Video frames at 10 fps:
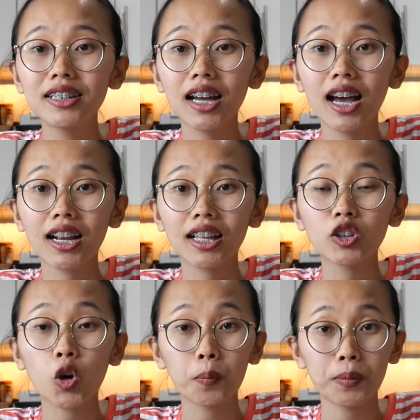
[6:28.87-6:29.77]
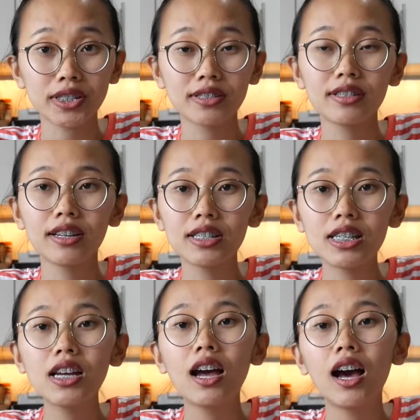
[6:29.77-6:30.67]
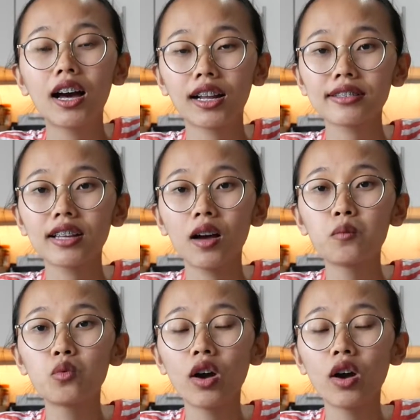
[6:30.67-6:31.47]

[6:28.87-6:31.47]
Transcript: negara tropis jadi rasa